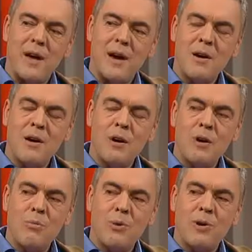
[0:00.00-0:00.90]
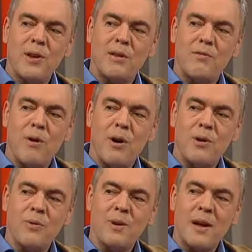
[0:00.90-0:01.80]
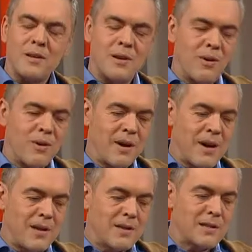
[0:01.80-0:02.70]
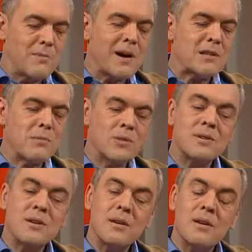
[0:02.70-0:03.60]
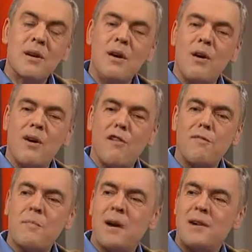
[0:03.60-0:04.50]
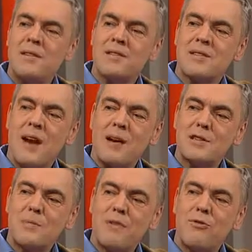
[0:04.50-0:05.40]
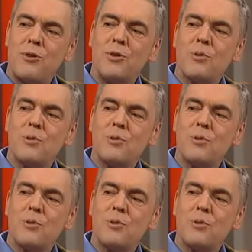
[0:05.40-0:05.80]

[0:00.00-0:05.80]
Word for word: war er möglich geworden und hat dann auch erkannt, dass Max Mutzke offenbar dieses Charisma für eine